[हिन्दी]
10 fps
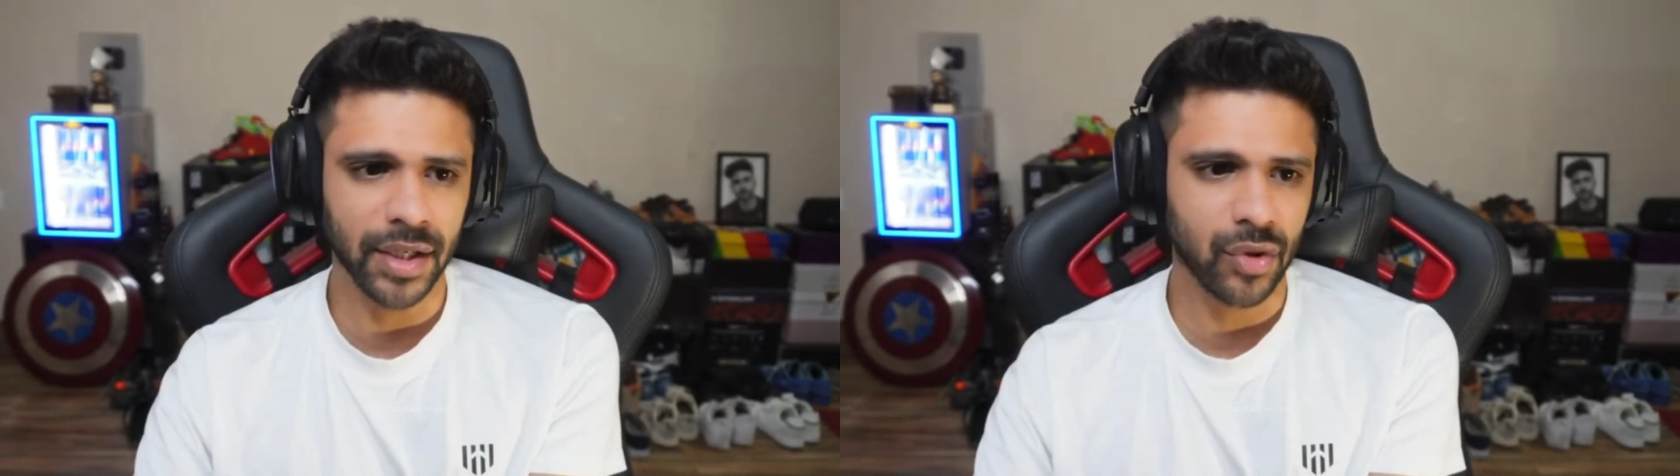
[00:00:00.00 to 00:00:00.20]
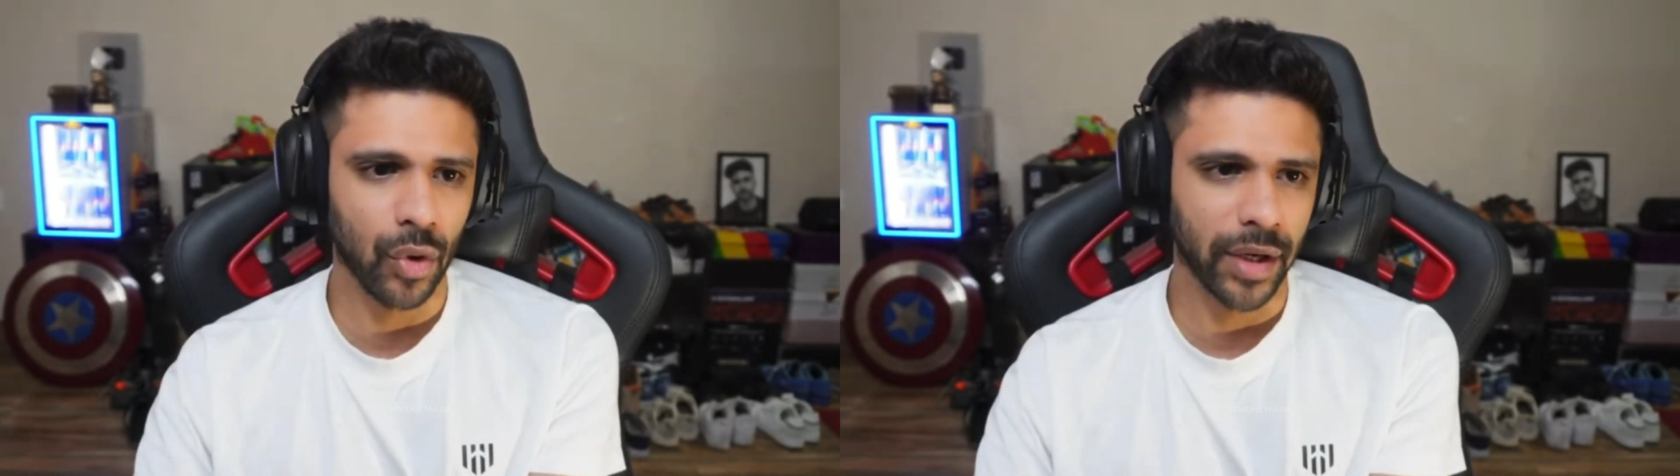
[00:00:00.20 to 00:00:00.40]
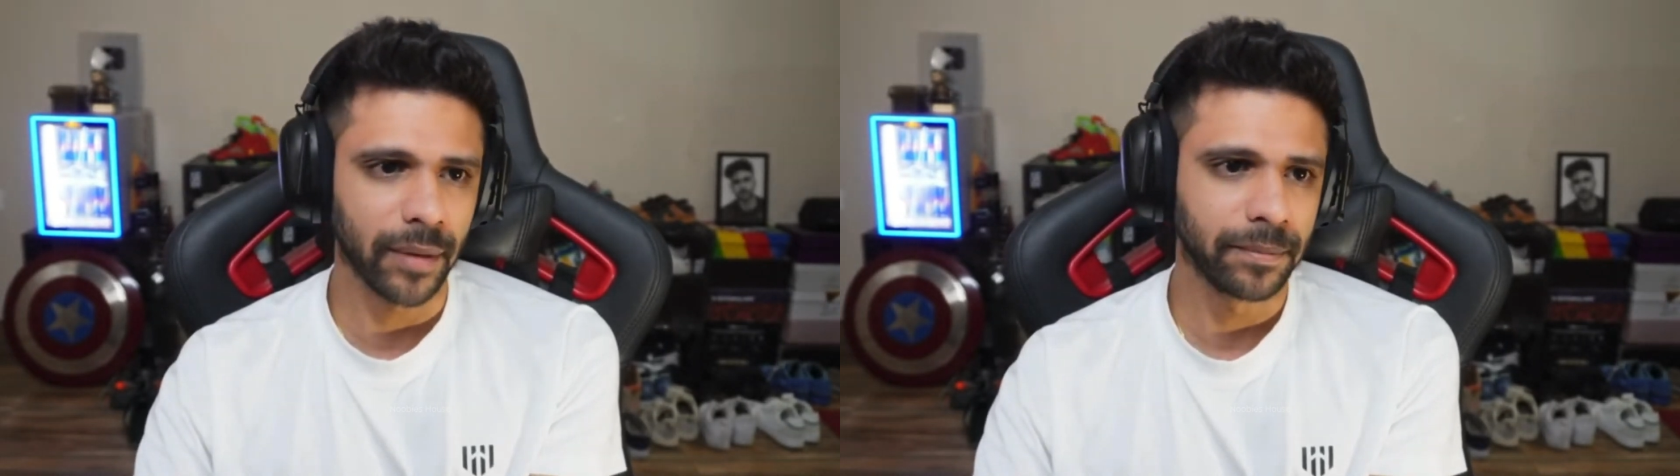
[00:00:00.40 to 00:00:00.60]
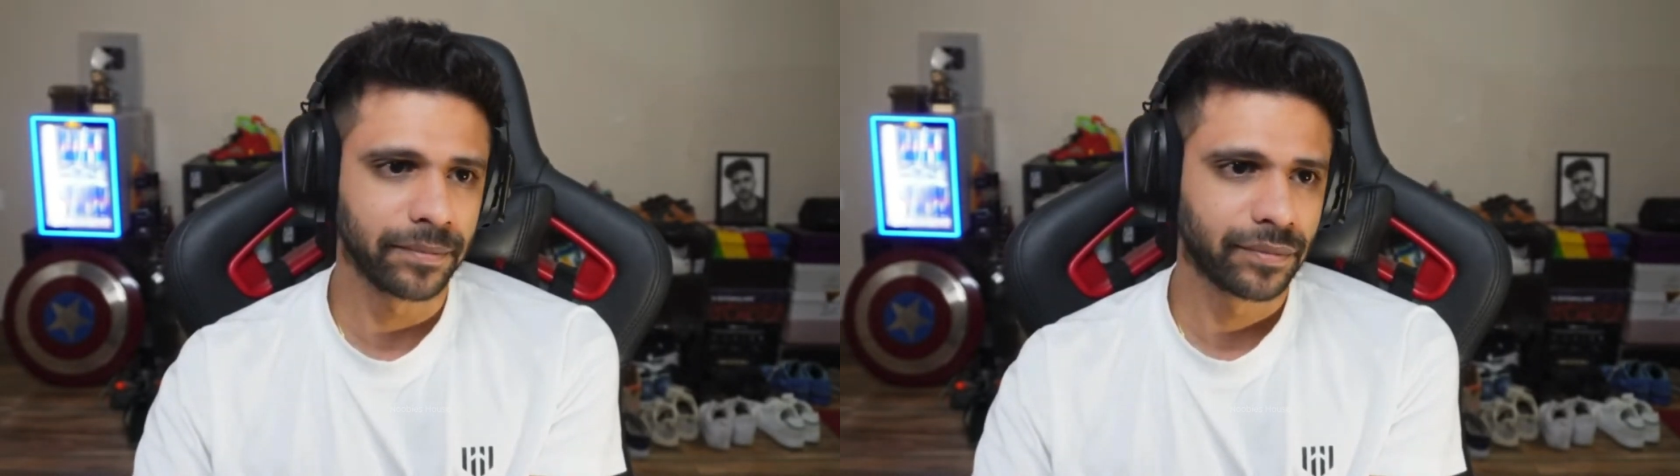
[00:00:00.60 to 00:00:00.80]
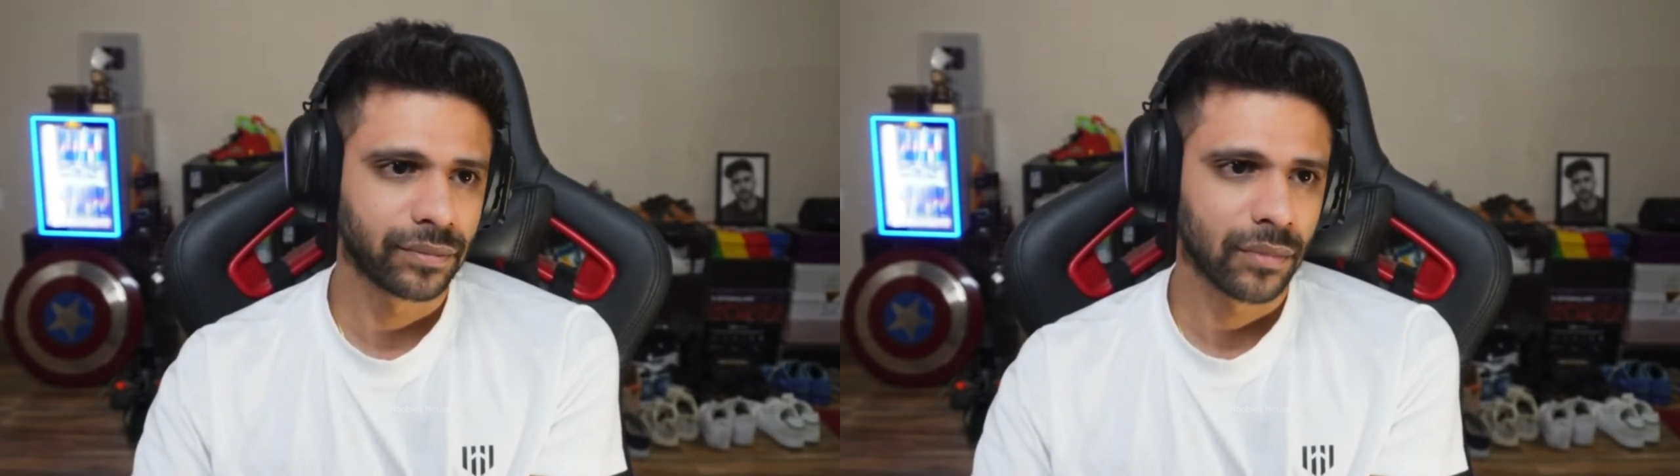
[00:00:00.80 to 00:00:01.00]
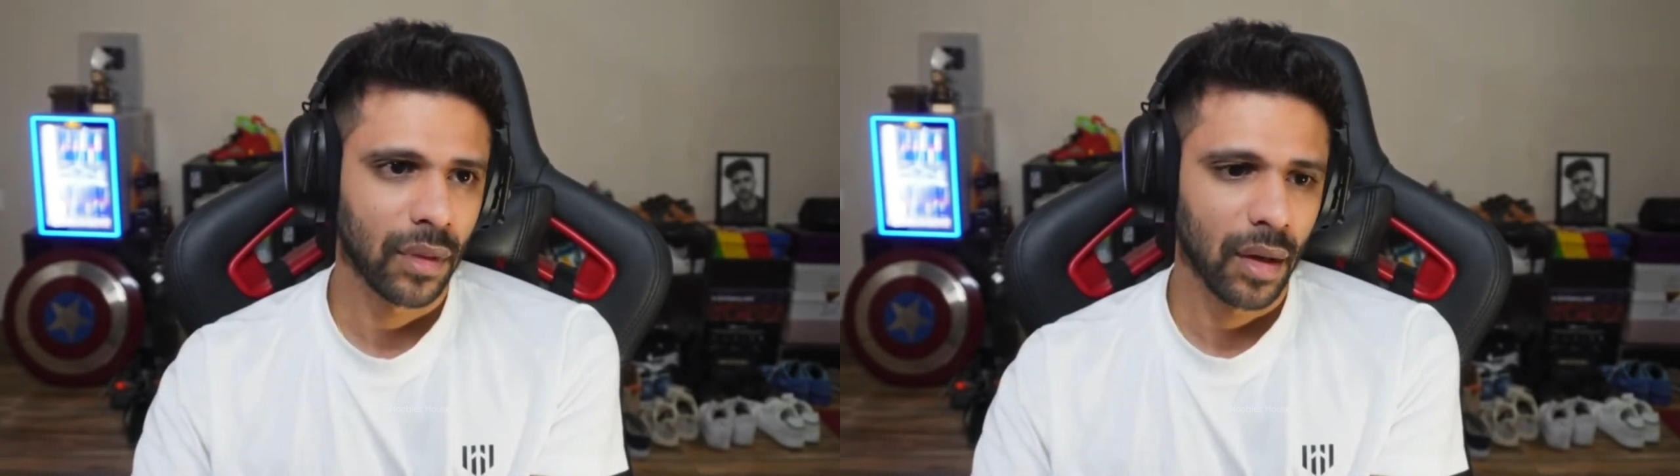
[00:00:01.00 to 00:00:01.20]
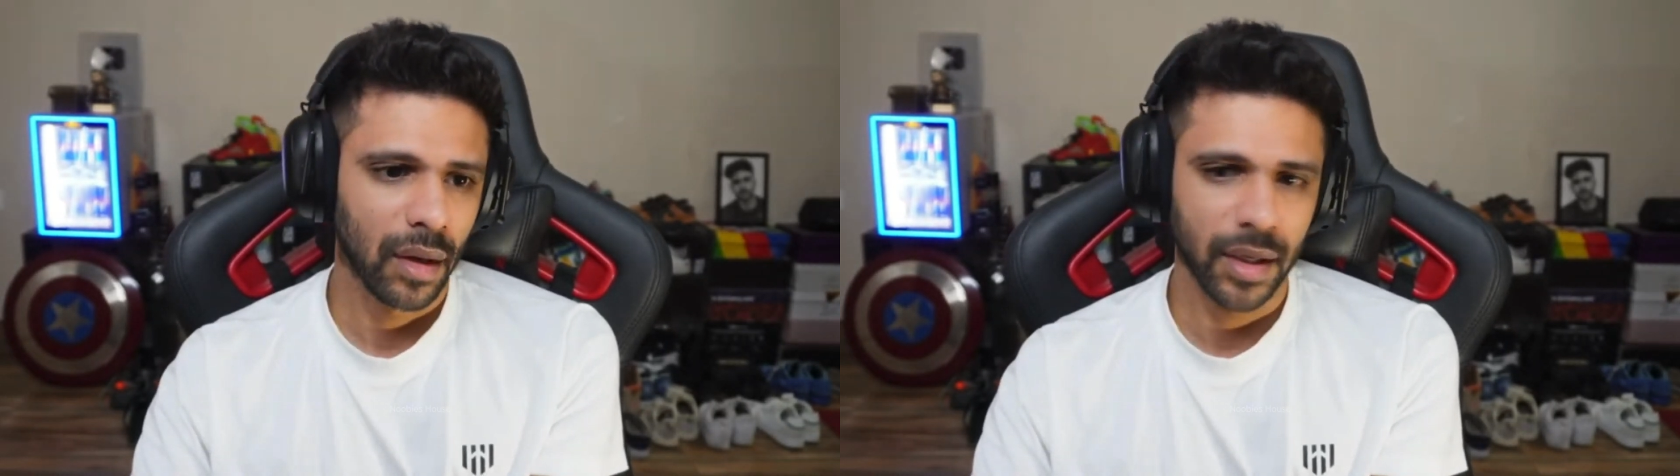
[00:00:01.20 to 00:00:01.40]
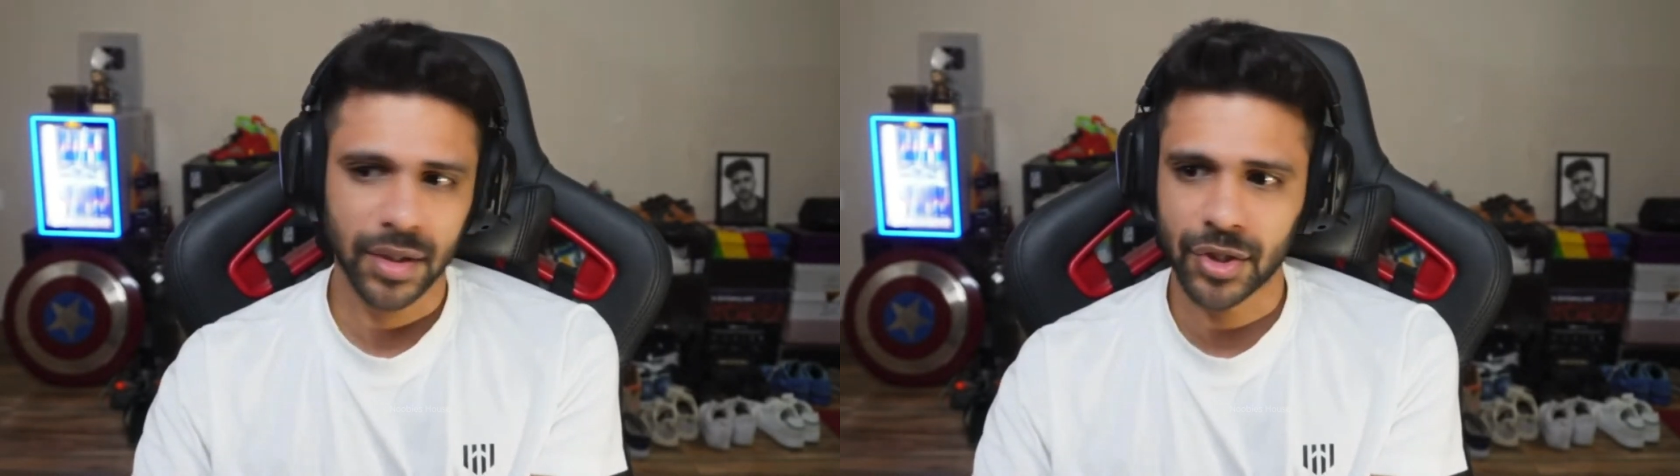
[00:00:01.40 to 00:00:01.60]
गोइंग
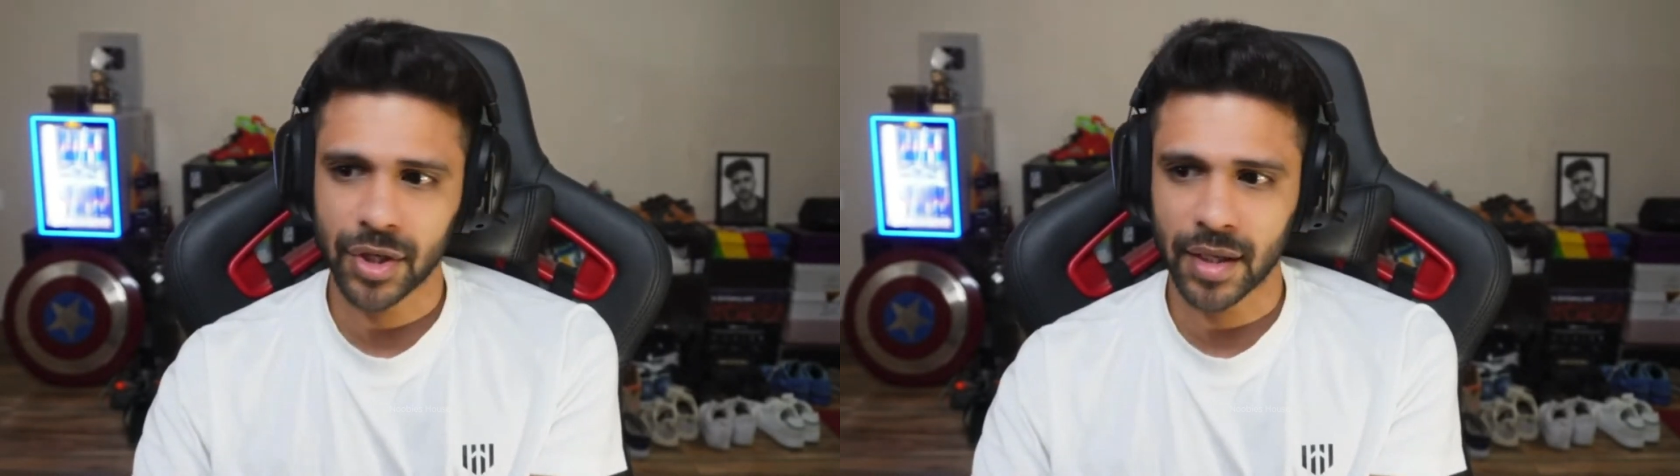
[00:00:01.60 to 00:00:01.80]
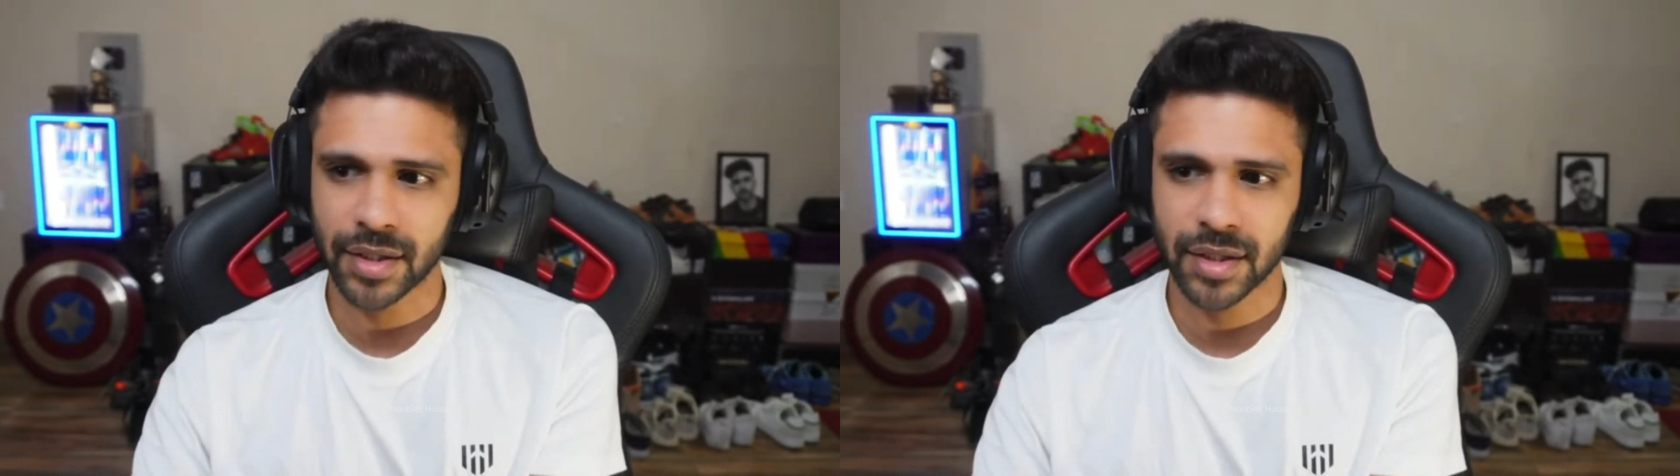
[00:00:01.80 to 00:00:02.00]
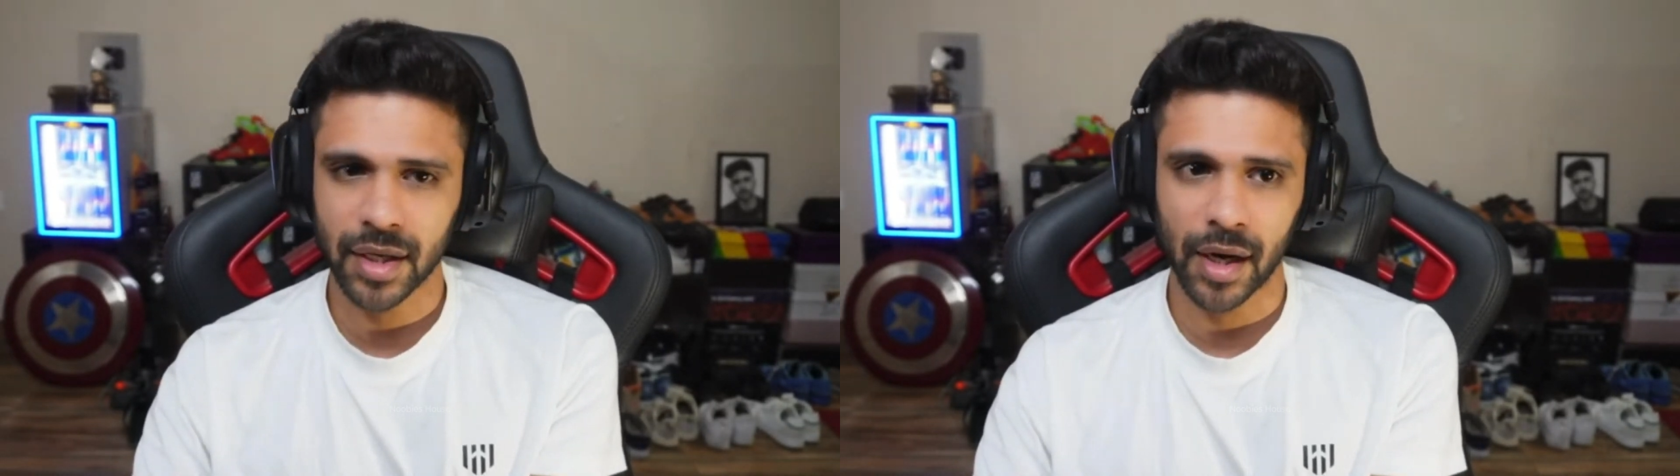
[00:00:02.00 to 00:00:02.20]
इट्स जस्ट